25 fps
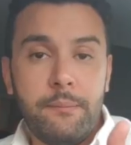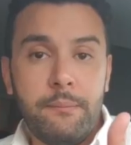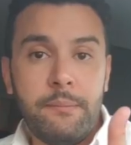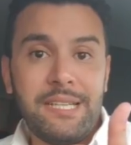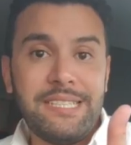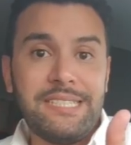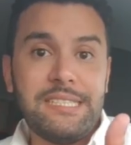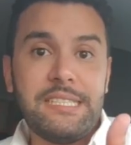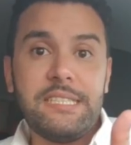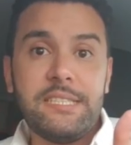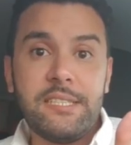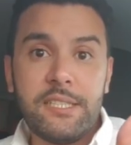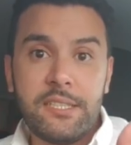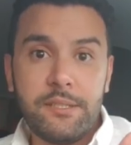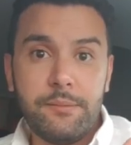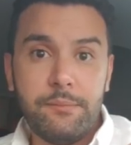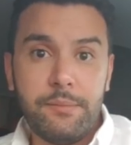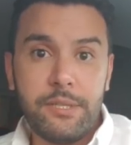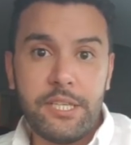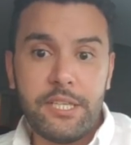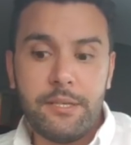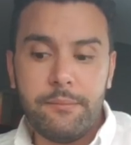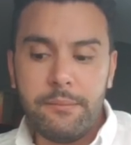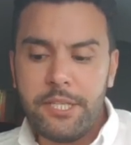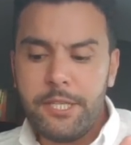مدينة
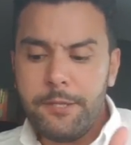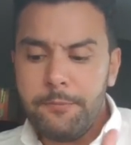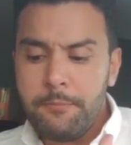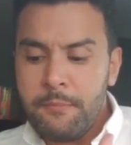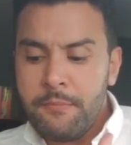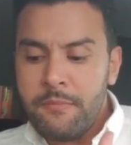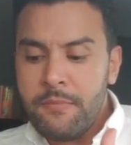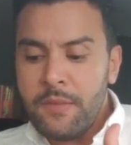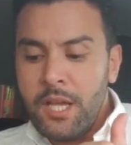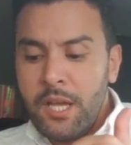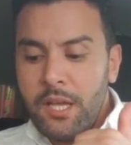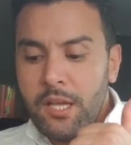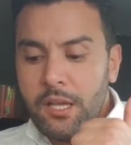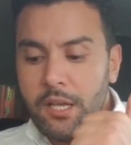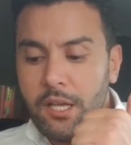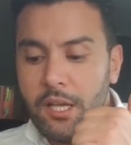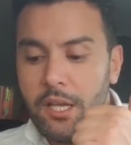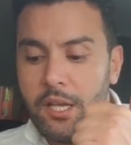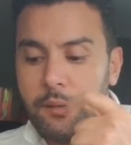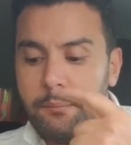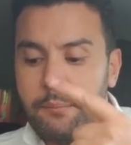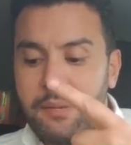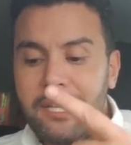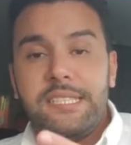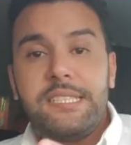بريمن
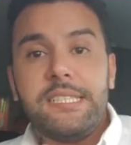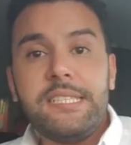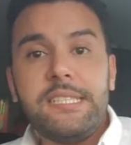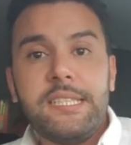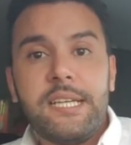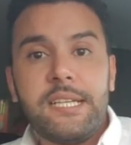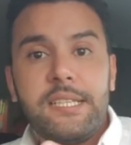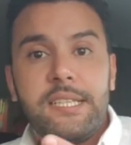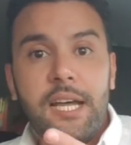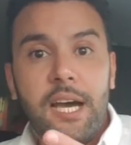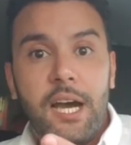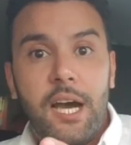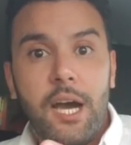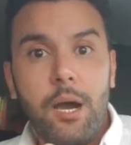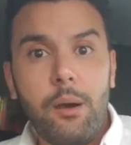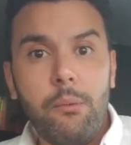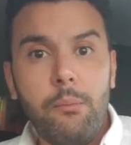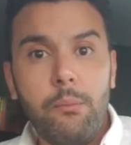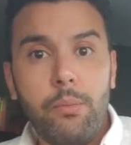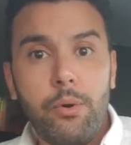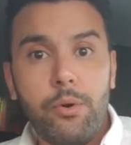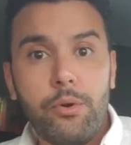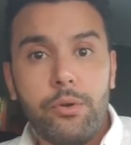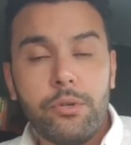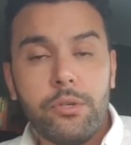آه، مدينة
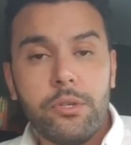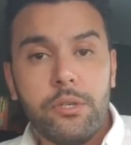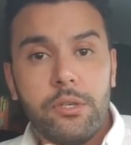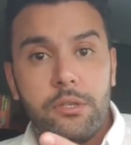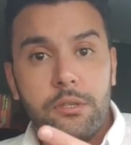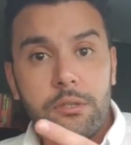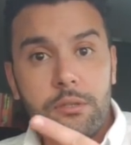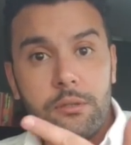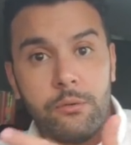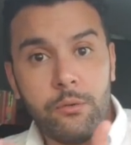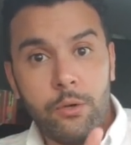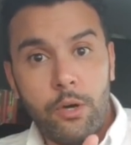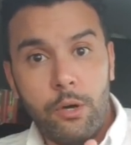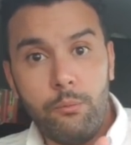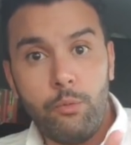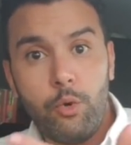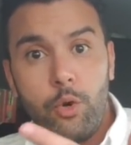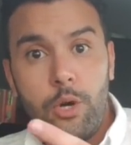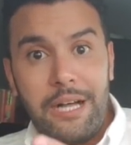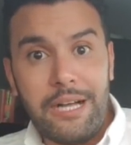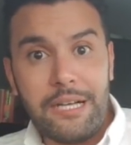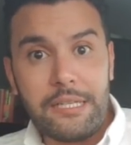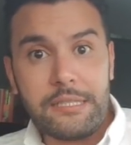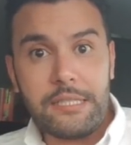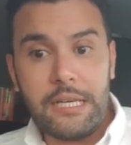هامبورغ
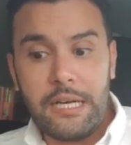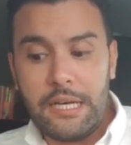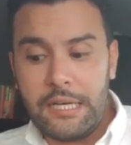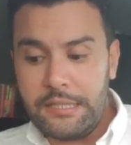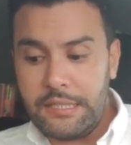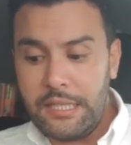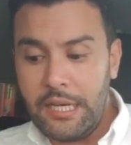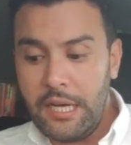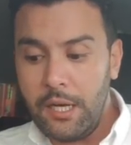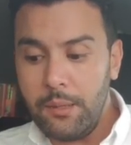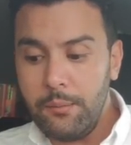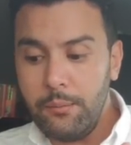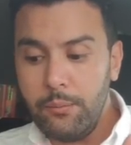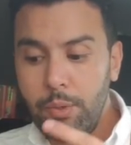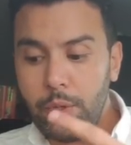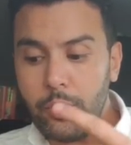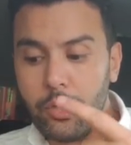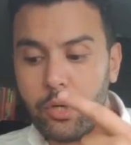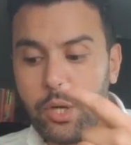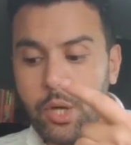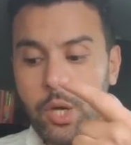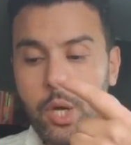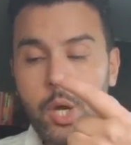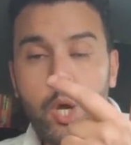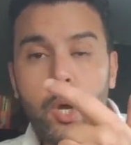ومقاطعة
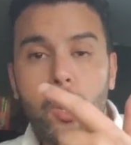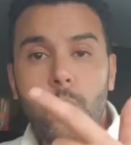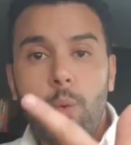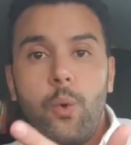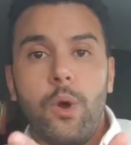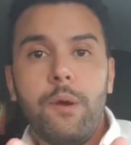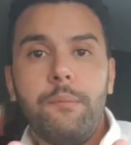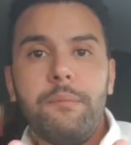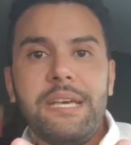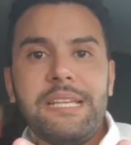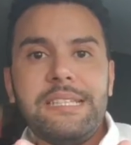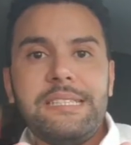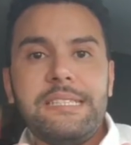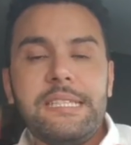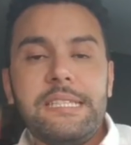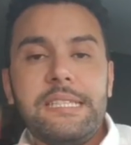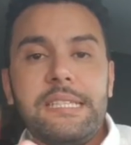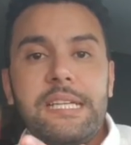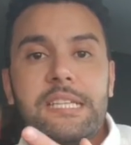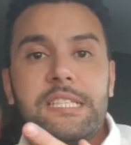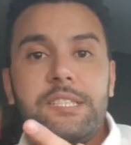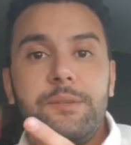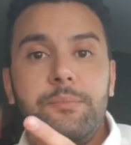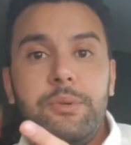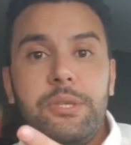هامبورغ
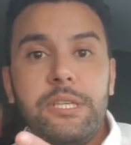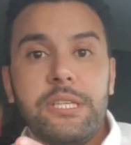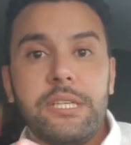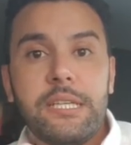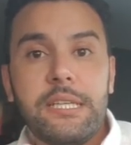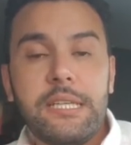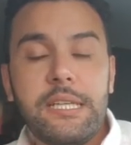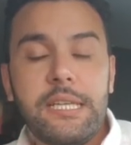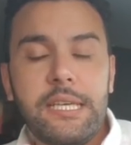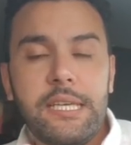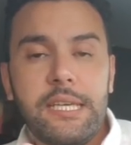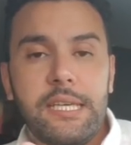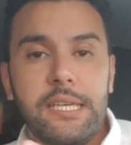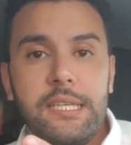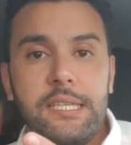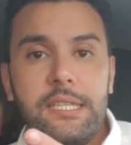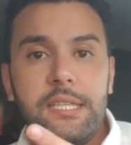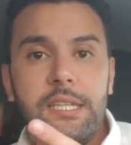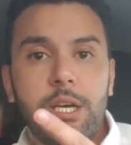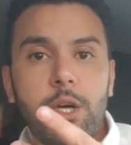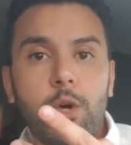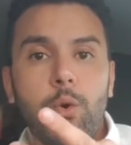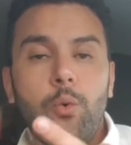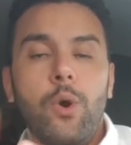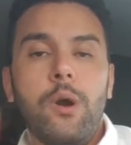ومدينة برلين
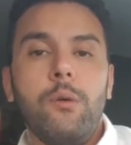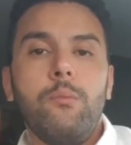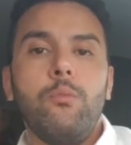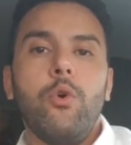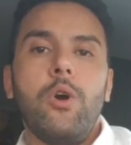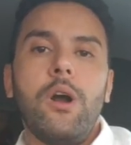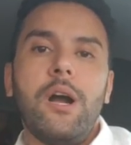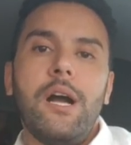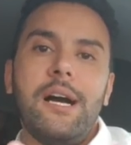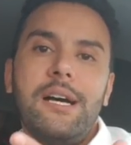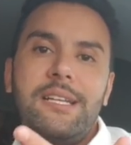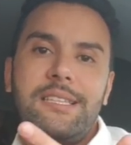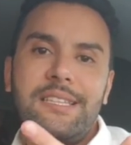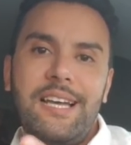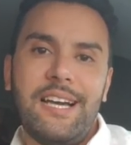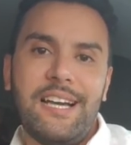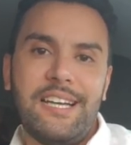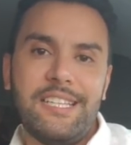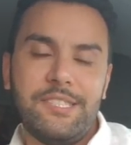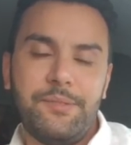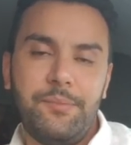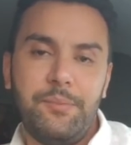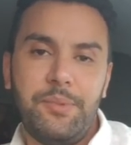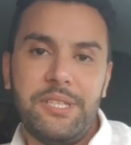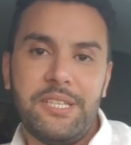
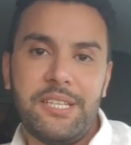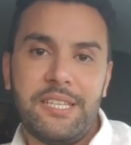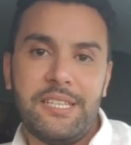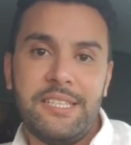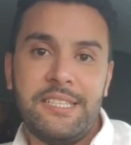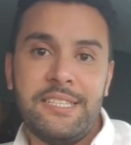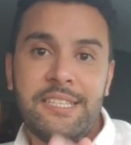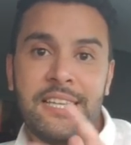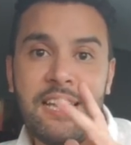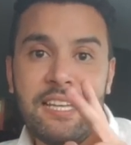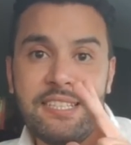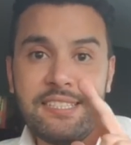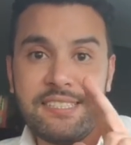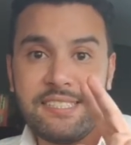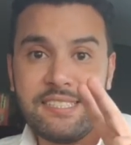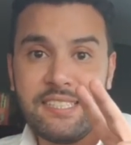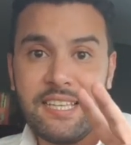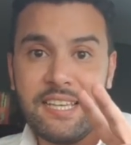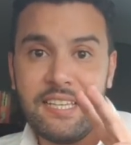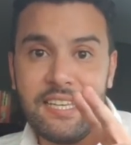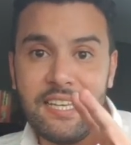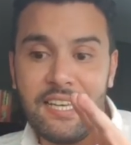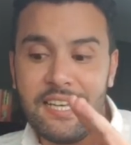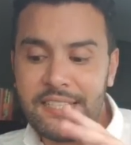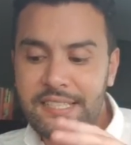ومقاطعة برلين هذه
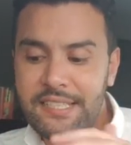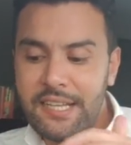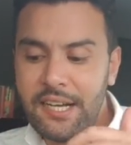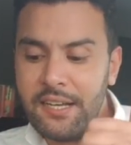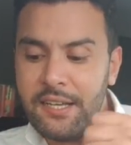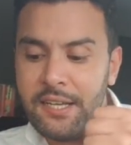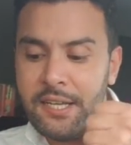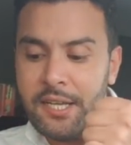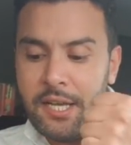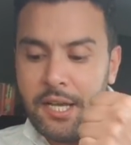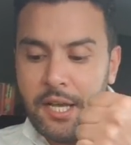الثلاثة